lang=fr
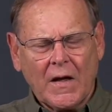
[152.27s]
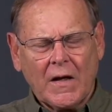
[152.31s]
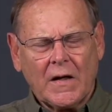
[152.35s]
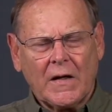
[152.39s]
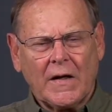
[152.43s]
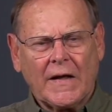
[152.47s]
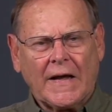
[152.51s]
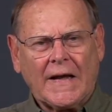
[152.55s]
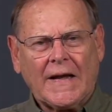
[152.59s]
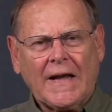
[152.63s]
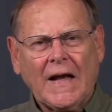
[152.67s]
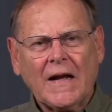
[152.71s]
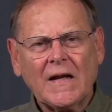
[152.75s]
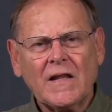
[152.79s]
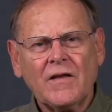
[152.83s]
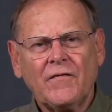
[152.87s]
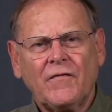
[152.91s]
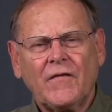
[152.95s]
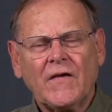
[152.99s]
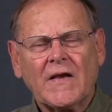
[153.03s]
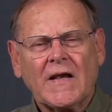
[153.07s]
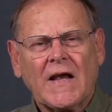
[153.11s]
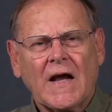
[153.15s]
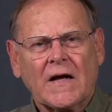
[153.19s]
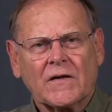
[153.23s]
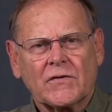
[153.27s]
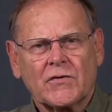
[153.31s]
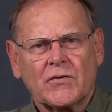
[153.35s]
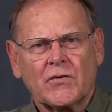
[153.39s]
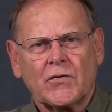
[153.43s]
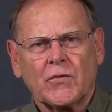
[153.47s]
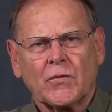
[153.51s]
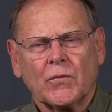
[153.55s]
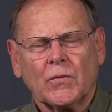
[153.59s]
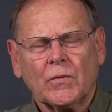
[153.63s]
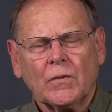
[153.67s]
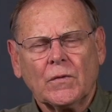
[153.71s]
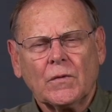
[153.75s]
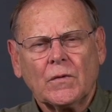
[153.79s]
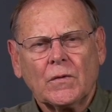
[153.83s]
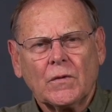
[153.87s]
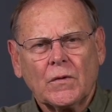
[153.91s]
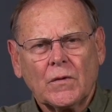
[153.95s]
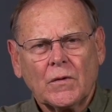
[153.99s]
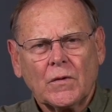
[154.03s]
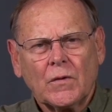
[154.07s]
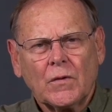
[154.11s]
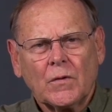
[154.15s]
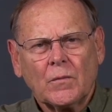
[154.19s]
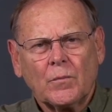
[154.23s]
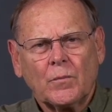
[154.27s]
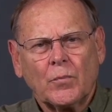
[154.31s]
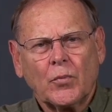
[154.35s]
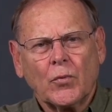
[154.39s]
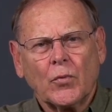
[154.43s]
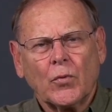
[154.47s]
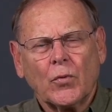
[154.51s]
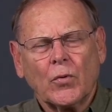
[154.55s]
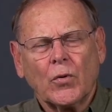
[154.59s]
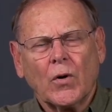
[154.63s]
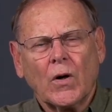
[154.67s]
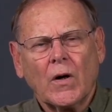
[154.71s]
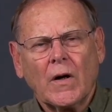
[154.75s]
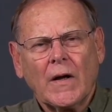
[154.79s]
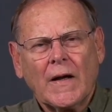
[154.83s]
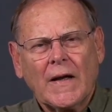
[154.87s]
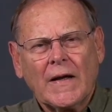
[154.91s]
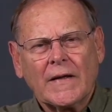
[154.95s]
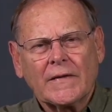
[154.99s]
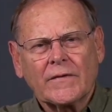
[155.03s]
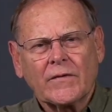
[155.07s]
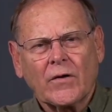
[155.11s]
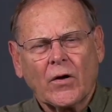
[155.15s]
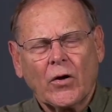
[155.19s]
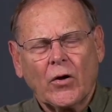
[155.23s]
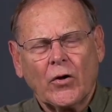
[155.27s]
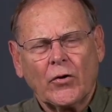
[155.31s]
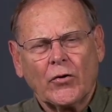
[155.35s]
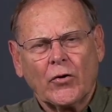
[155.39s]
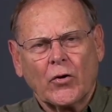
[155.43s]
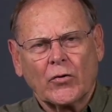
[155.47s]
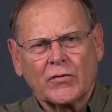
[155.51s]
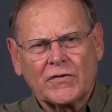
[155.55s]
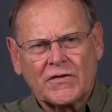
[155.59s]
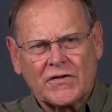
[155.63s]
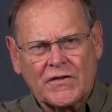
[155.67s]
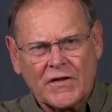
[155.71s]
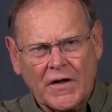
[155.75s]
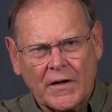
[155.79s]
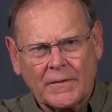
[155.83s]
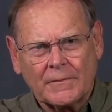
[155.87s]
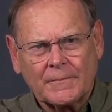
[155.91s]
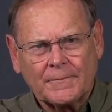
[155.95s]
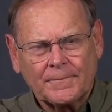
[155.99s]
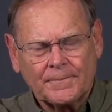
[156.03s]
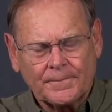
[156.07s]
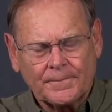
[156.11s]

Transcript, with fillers: les qualifications pour être un ancien.